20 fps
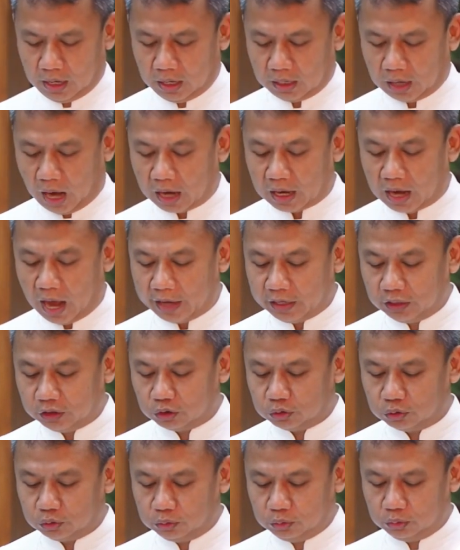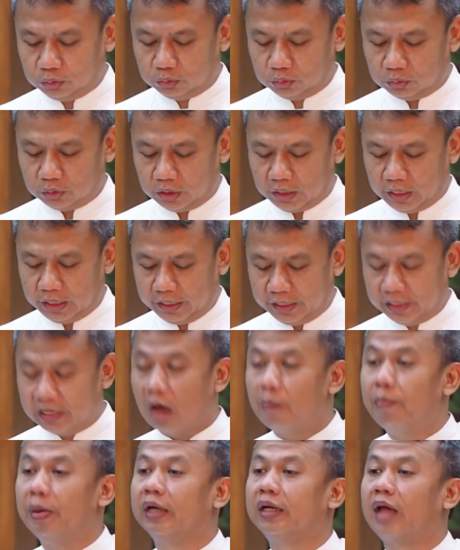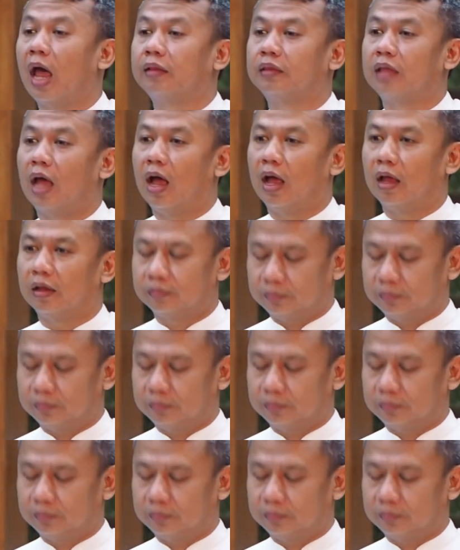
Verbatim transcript: Karena itu, Ia berkata,